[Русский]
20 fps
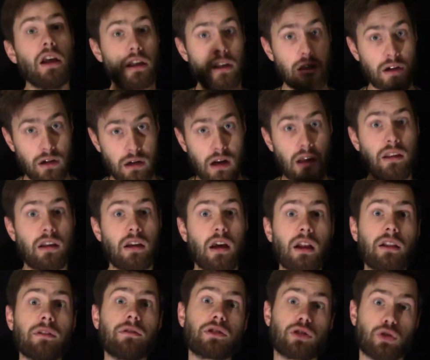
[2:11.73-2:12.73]
и ради
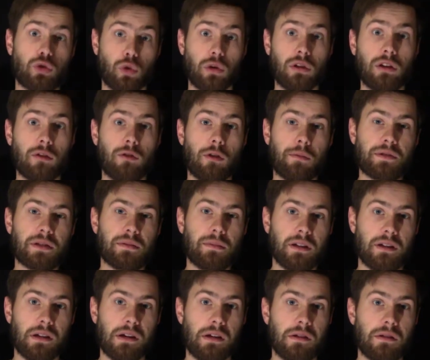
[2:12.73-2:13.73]
этого стоит его
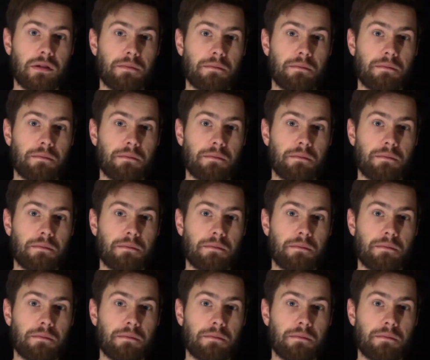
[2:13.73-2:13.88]
посмотреть.